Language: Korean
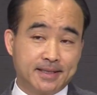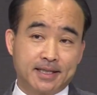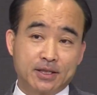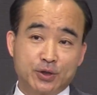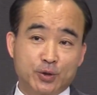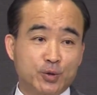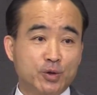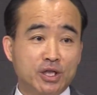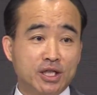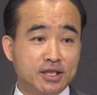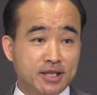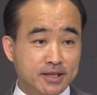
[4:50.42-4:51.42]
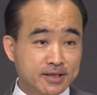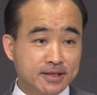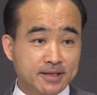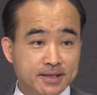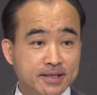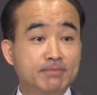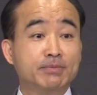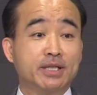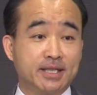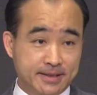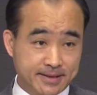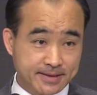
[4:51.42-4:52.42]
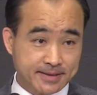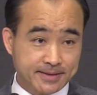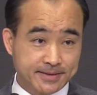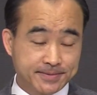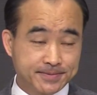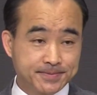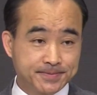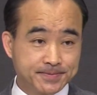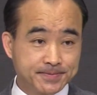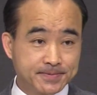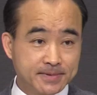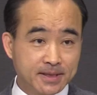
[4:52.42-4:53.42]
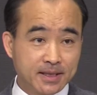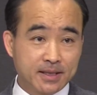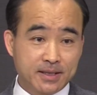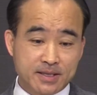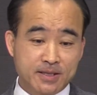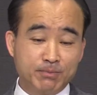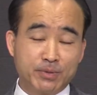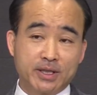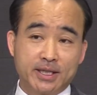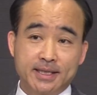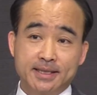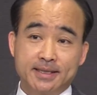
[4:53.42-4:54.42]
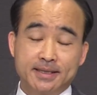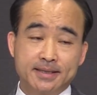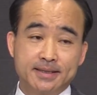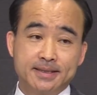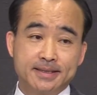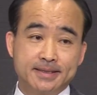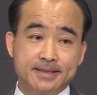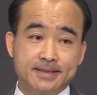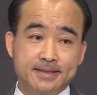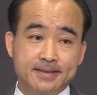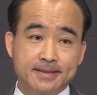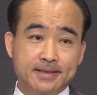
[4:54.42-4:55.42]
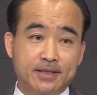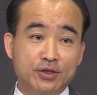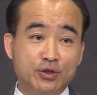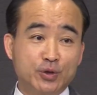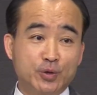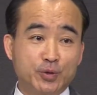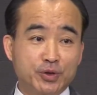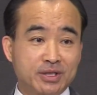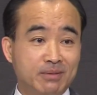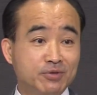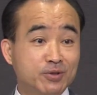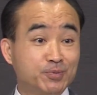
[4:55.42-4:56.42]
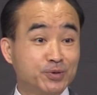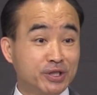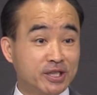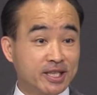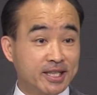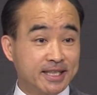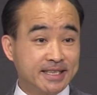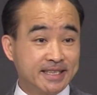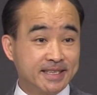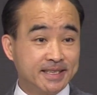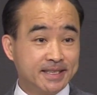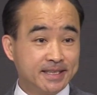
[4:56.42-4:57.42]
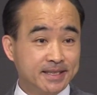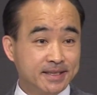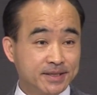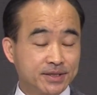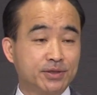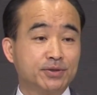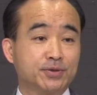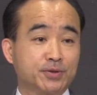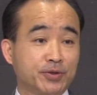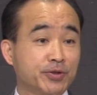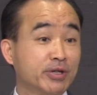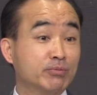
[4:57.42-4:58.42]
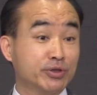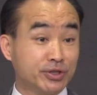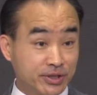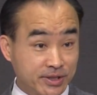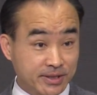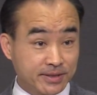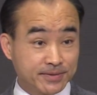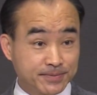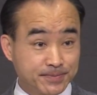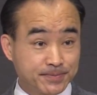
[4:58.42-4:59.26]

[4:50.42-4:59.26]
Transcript: 학교 통학을 하는 선배가 있었어요. 그 선배가 건너오고 30분 있다가 성수대교가 무너졌어요.